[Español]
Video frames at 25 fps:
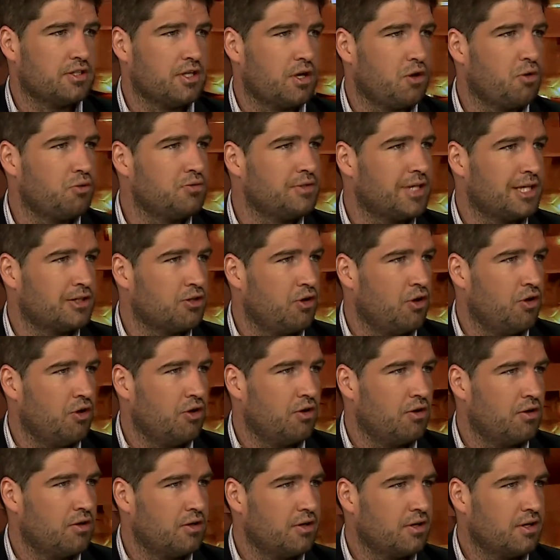junta todo,
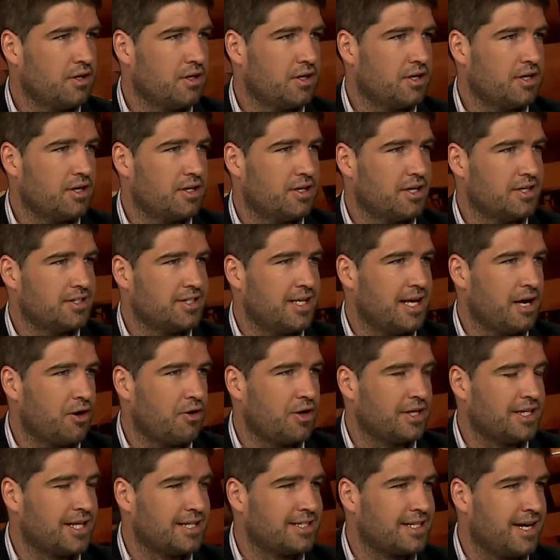eh, que, que se da con
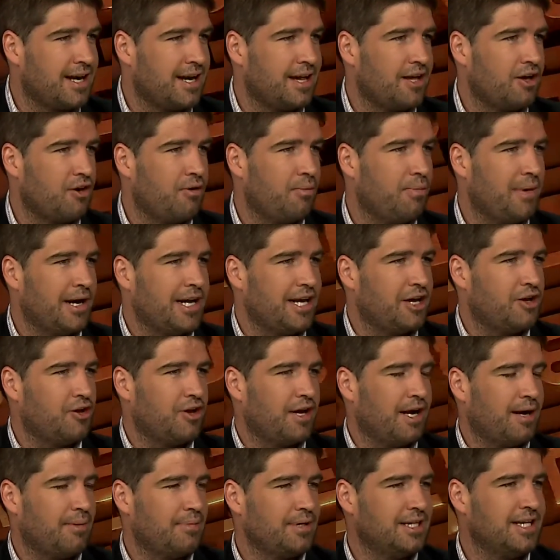esta charla del compañero,
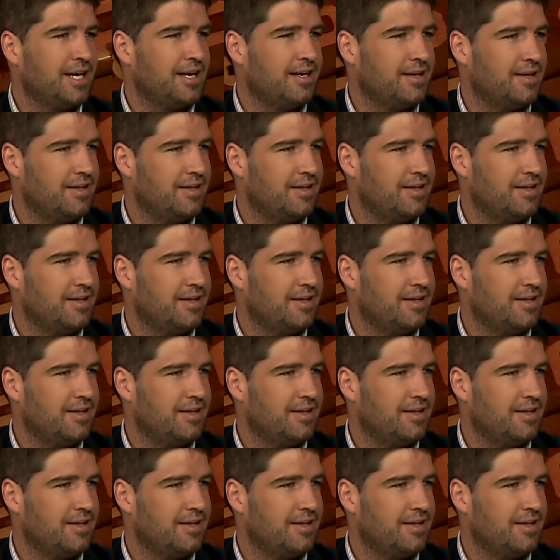del capitán.